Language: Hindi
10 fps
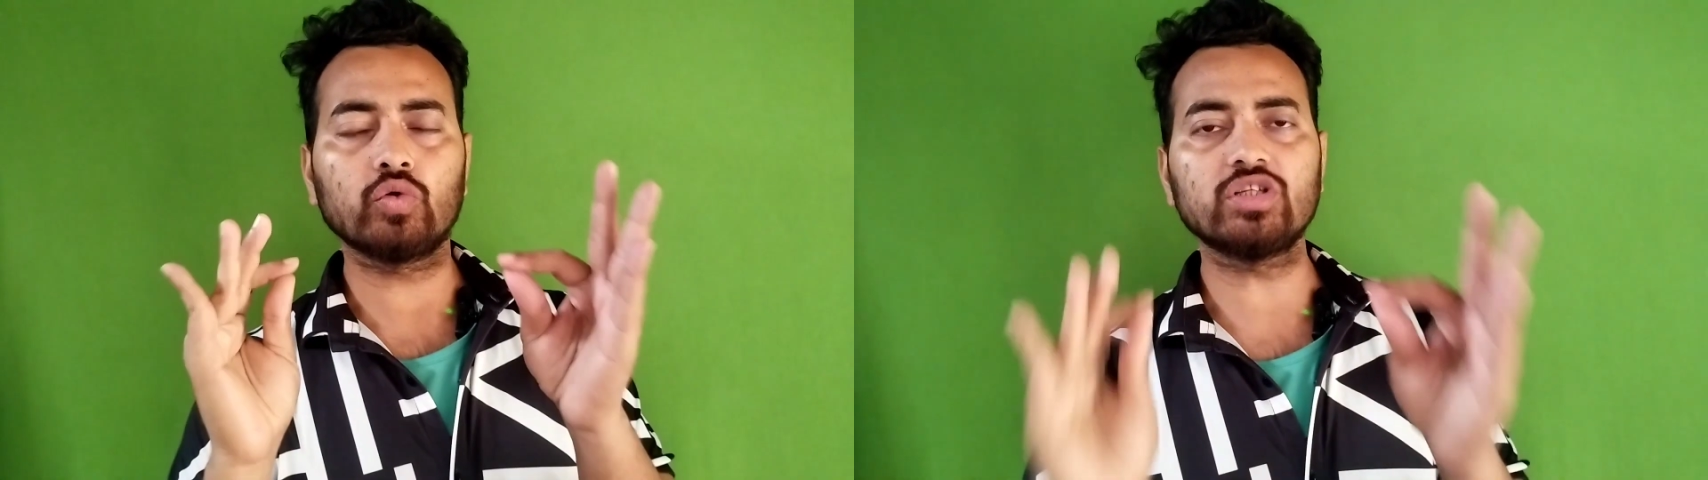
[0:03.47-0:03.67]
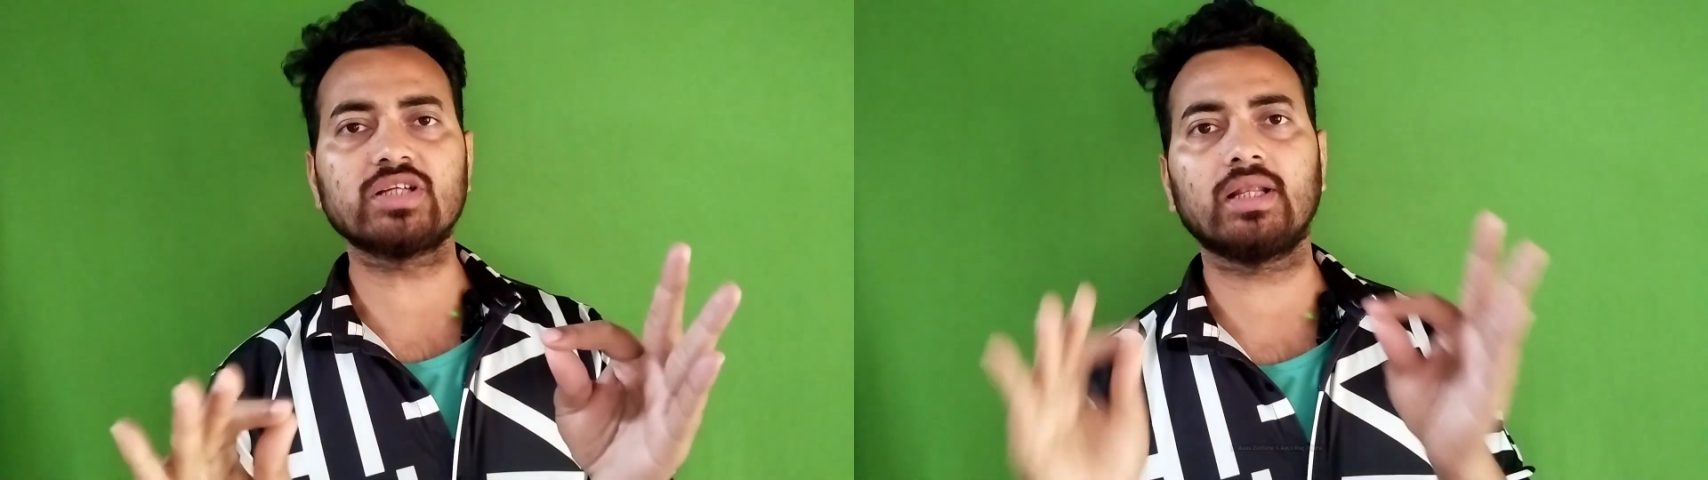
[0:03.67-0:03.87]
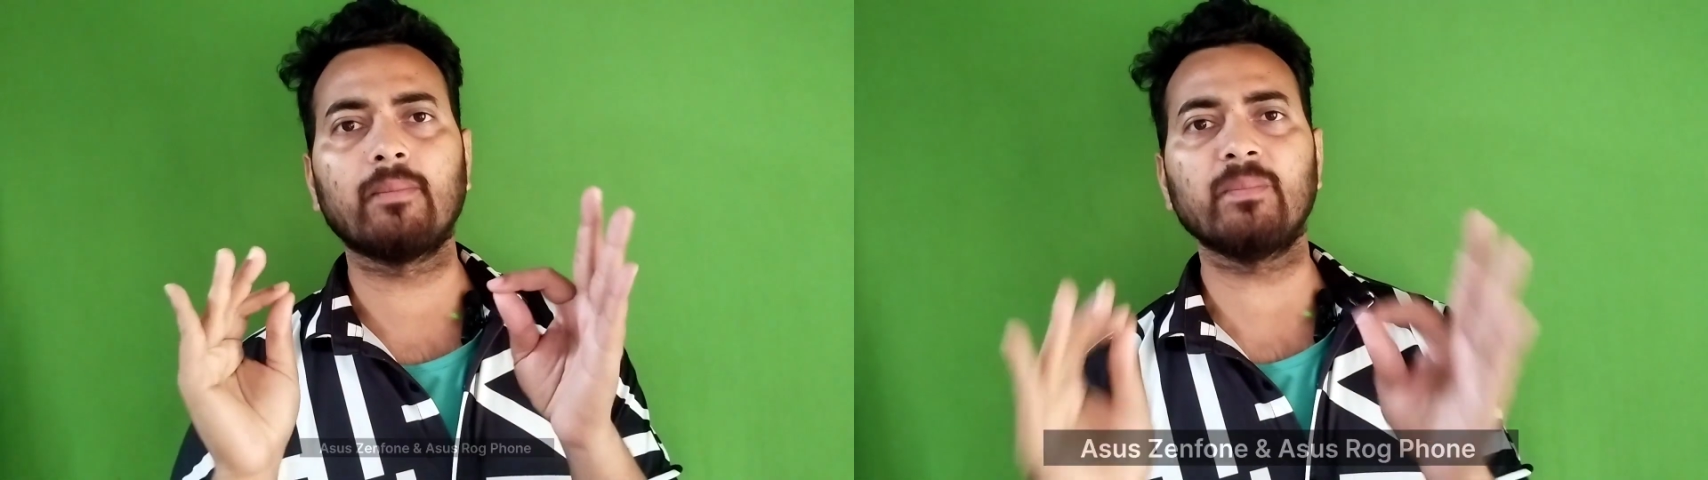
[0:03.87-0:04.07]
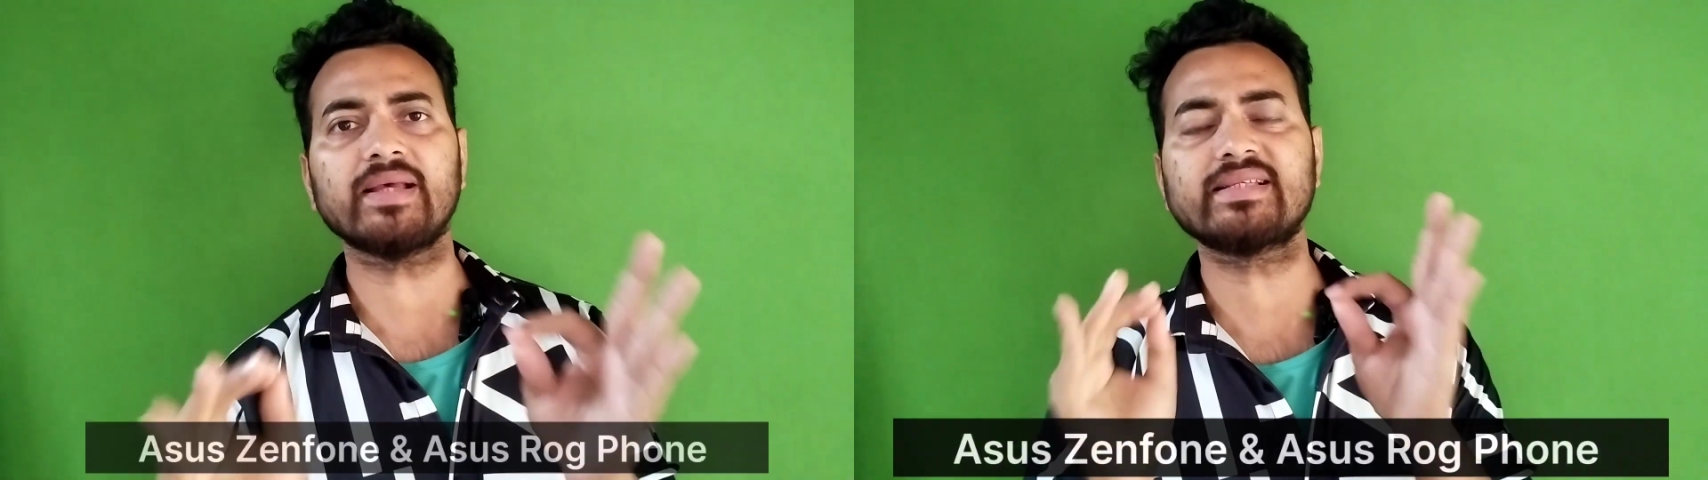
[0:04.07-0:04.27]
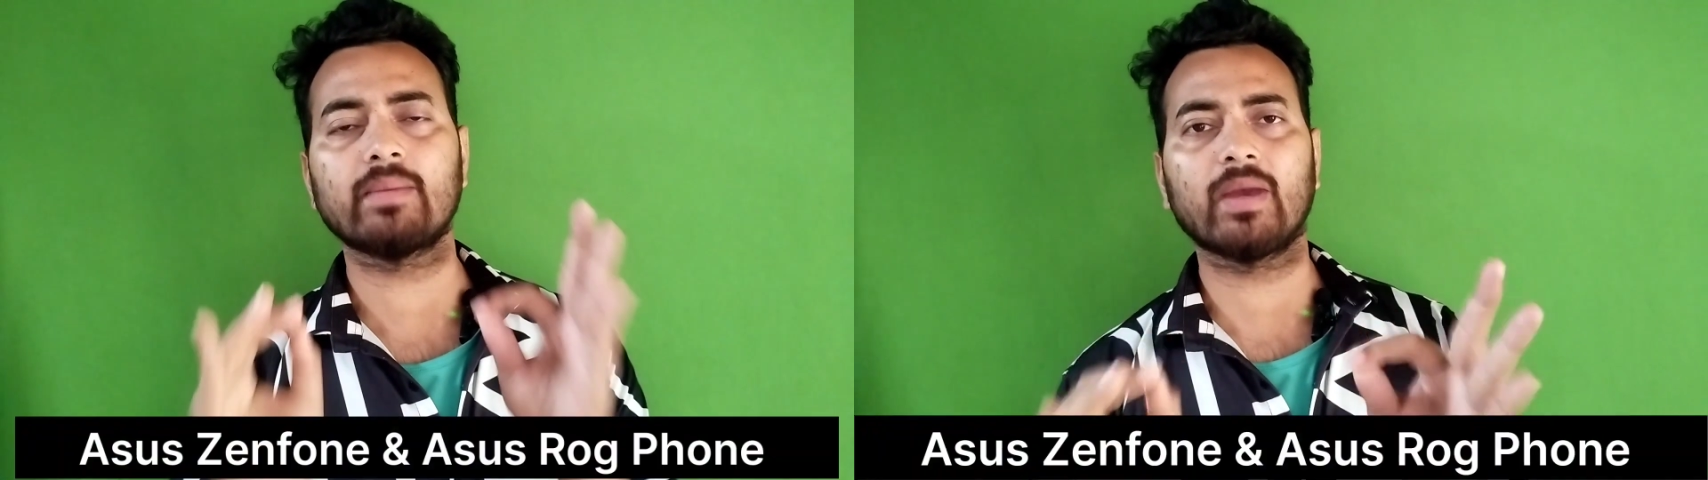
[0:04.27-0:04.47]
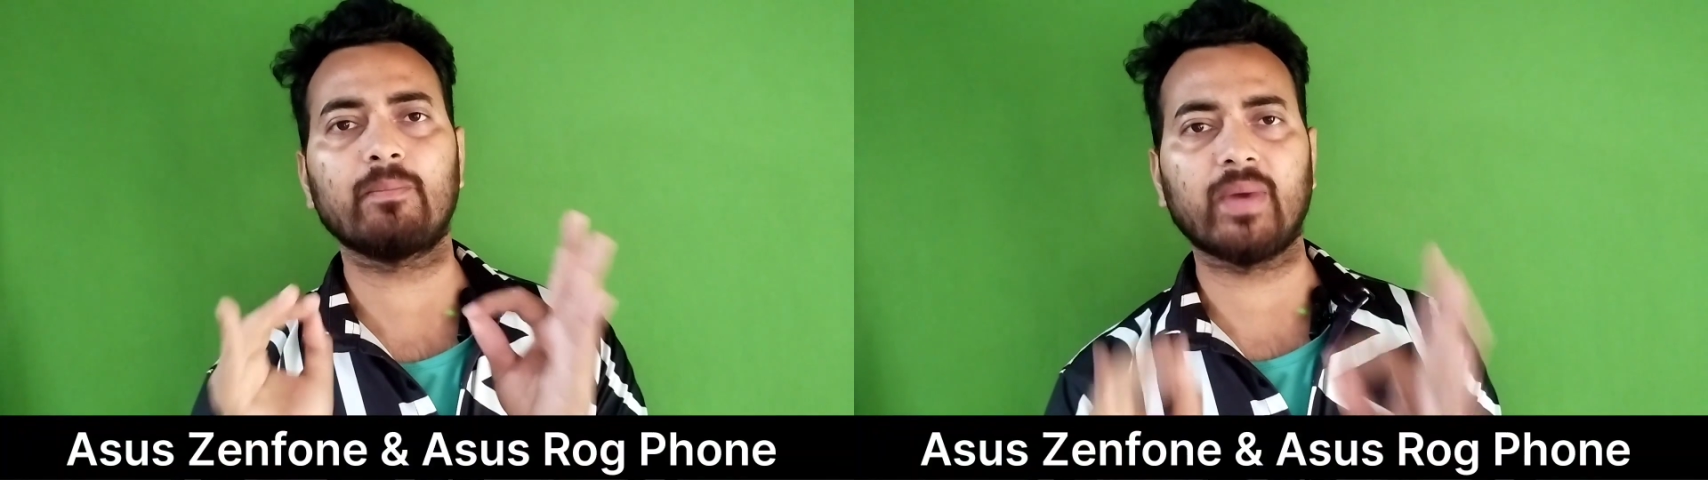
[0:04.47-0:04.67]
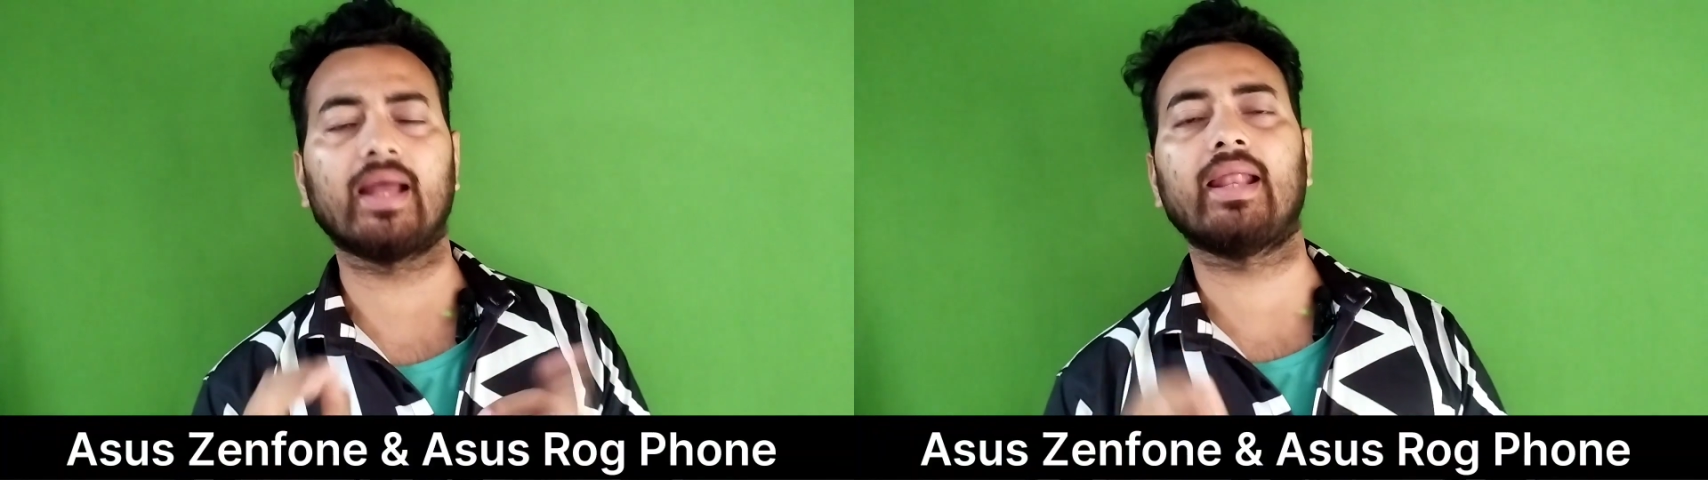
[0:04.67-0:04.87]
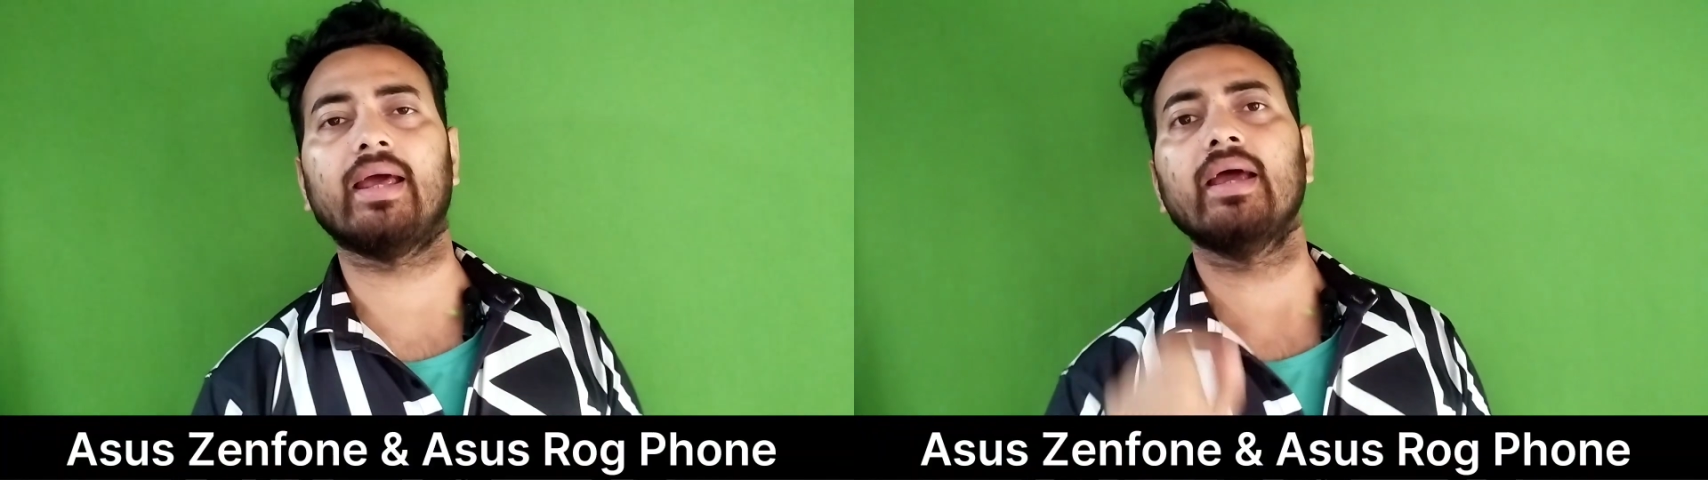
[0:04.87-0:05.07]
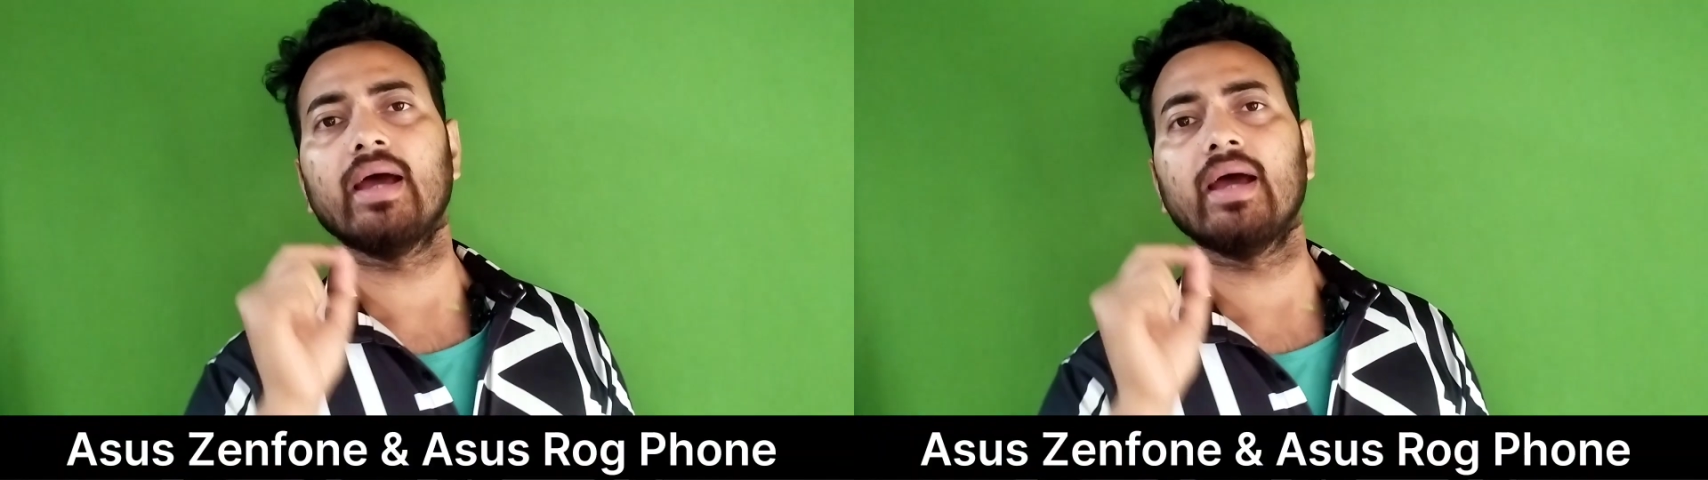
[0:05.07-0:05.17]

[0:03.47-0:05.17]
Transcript: कुछ लंबे समय पहले